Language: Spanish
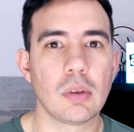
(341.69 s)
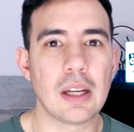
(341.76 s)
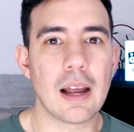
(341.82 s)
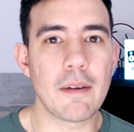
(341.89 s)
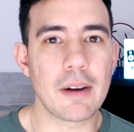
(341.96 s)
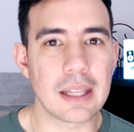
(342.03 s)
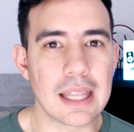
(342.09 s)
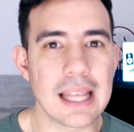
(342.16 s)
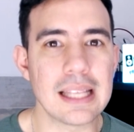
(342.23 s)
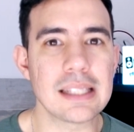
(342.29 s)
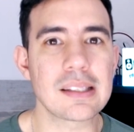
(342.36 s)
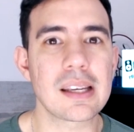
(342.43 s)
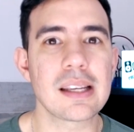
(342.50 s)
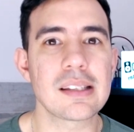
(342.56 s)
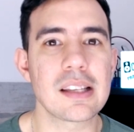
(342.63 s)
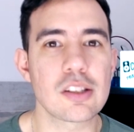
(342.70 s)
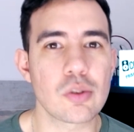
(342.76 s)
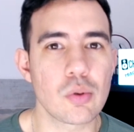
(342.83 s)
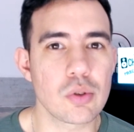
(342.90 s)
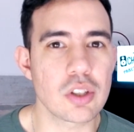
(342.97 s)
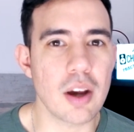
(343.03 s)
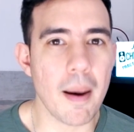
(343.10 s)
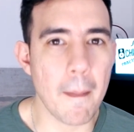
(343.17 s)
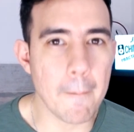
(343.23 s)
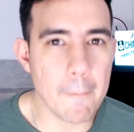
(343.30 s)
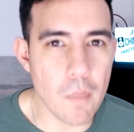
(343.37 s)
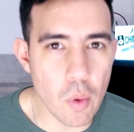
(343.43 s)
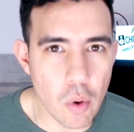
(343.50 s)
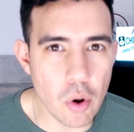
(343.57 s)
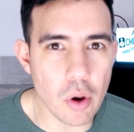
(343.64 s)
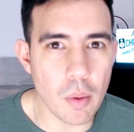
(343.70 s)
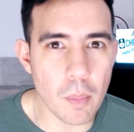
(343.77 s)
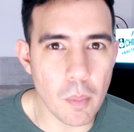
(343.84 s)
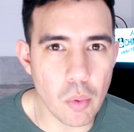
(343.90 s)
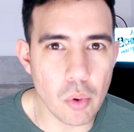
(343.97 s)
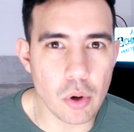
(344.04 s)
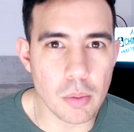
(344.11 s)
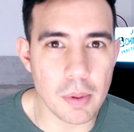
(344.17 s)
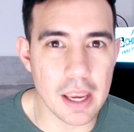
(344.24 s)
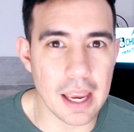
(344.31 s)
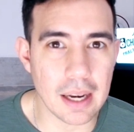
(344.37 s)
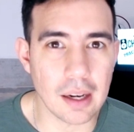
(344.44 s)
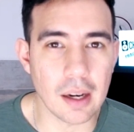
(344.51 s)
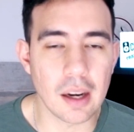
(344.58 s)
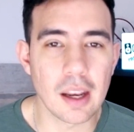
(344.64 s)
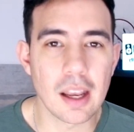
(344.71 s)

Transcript: La verdad es que se escucha muy muy bien.